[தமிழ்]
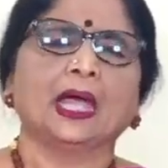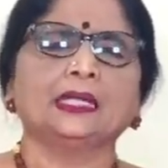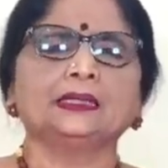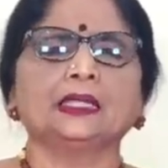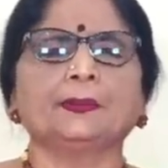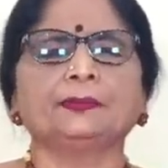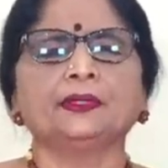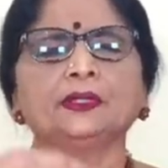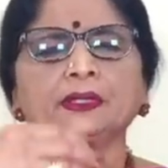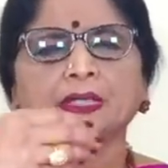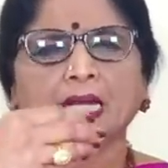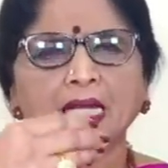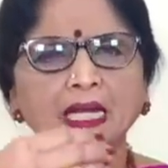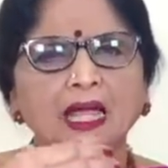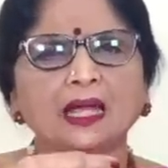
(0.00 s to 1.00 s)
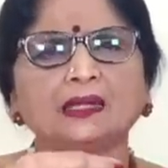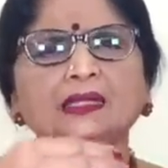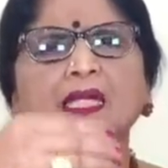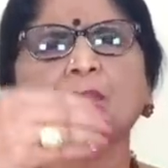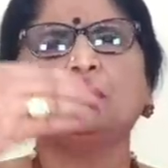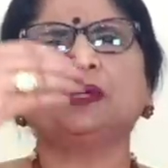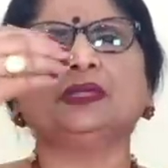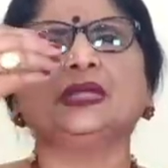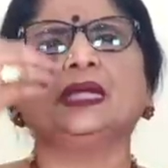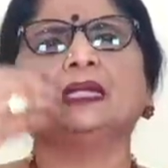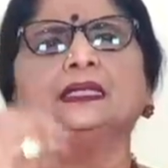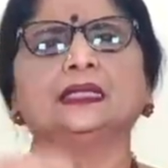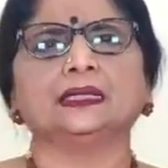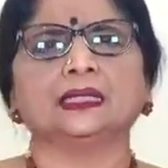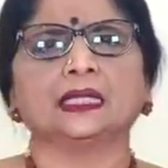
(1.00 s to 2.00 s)
அதுக்கப்புறம் எல்லா தீபத்தை
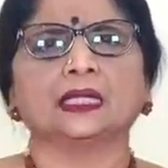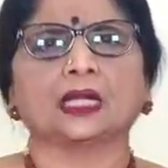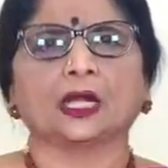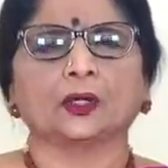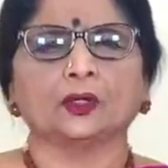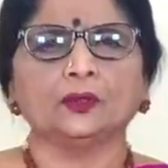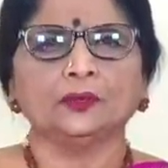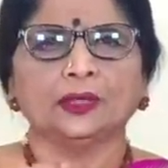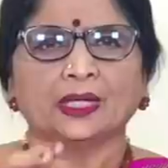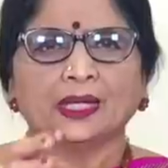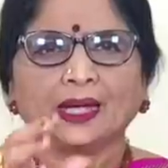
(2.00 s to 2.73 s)
எடுத்துக்கிட்டிங்கனாலும்